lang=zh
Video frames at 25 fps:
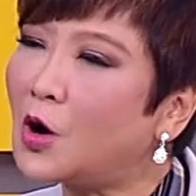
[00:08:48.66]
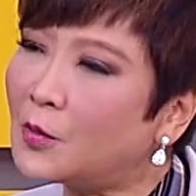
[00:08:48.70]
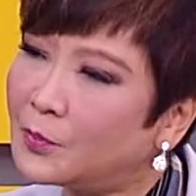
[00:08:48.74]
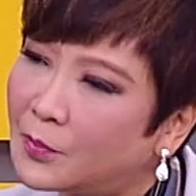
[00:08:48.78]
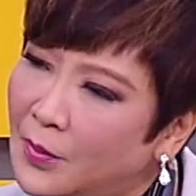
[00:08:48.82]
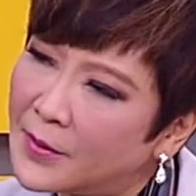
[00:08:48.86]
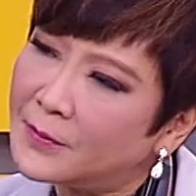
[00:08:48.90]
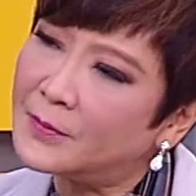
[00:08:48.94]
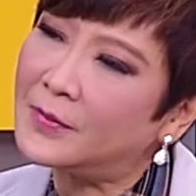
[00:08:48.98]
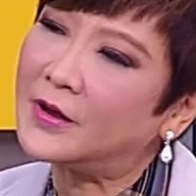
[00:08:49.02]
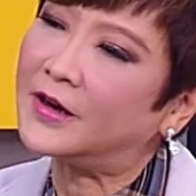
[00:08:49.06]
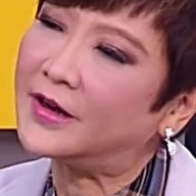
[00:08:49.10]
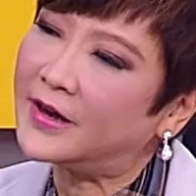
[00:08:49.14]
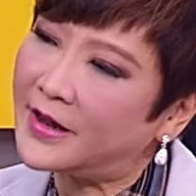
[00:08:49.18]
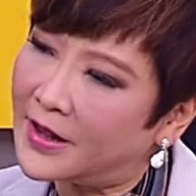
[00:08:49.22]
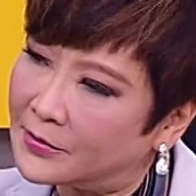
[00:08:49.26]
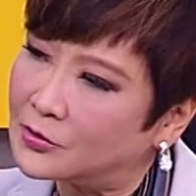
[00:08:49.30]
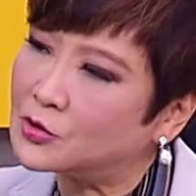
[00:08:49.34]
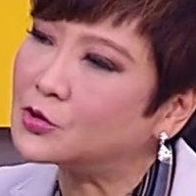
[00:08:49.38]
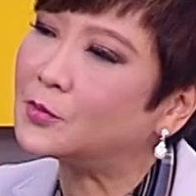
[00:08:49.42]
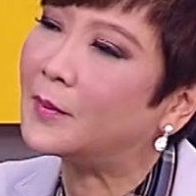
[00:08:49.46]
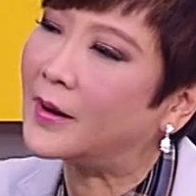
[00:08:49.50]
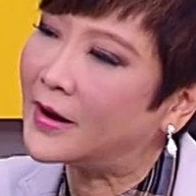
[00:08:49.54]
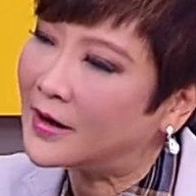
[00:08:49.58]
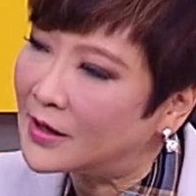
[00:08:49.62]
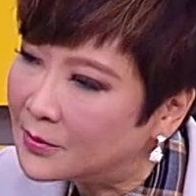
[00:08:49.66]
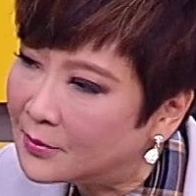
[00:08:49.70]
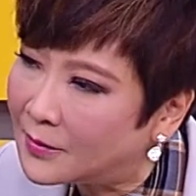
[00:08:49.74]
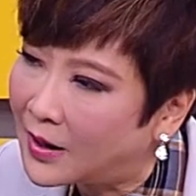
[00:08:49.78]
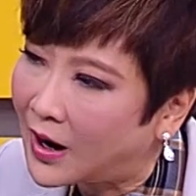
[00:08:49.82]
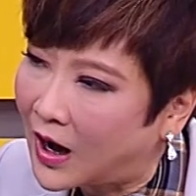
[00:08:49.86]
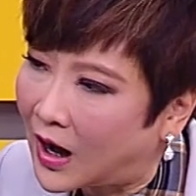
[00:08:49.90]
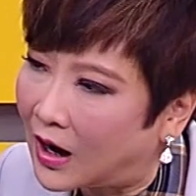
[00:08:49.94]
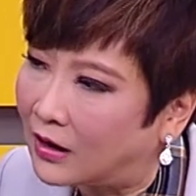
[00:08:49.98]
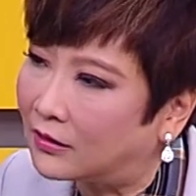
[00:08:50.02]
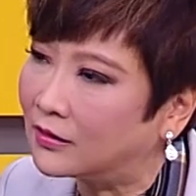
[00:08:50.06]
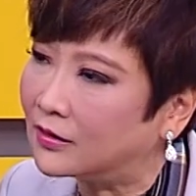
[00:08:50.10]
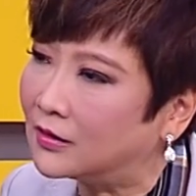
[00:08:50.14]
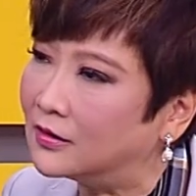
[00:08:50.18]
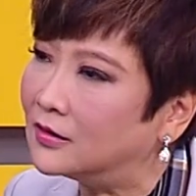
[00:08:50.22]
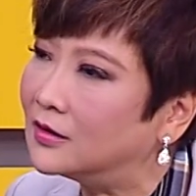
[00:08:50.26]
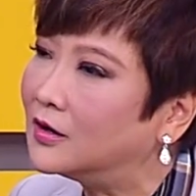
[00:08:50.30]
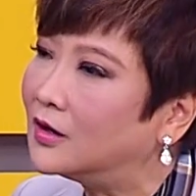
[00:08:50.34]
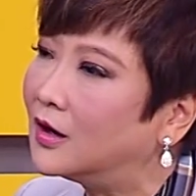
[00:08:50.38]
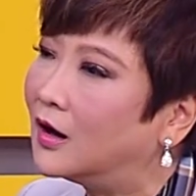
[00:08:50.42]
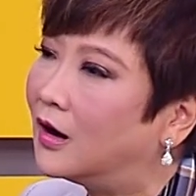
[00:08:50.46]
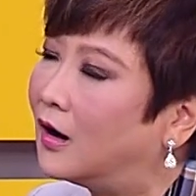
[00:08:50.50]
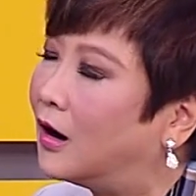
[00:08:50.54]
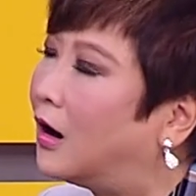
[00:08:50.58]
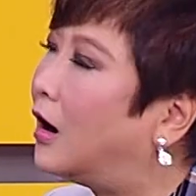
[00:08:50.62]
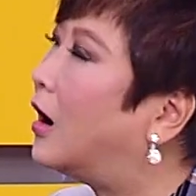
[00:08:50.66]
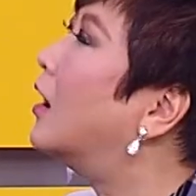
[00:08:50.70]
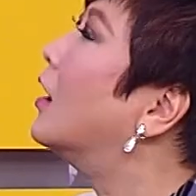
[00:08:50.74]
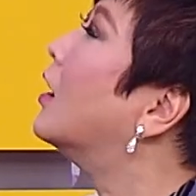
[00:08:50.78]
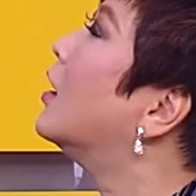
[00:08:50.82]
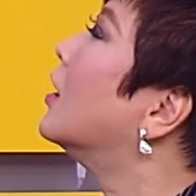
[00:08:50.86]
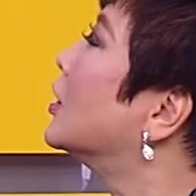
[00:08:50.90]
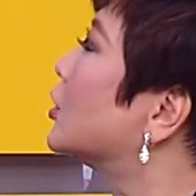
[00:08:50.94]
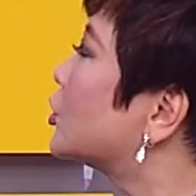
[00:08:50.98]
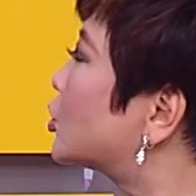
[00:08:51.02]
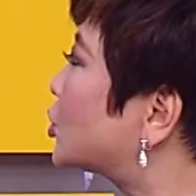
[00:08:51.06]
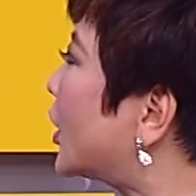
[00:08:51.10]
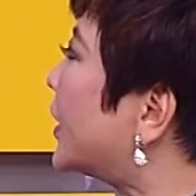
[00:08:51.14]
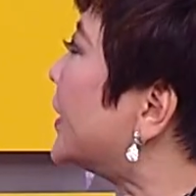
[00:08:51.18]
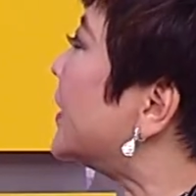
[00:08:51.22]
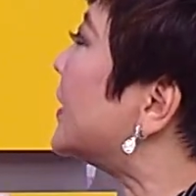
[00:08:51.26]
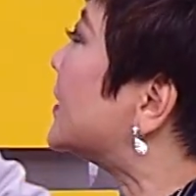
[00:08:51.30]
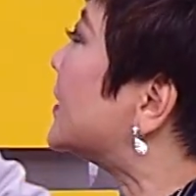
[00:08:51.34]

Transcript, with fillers: 不会明年就没那么好了？有可能。所以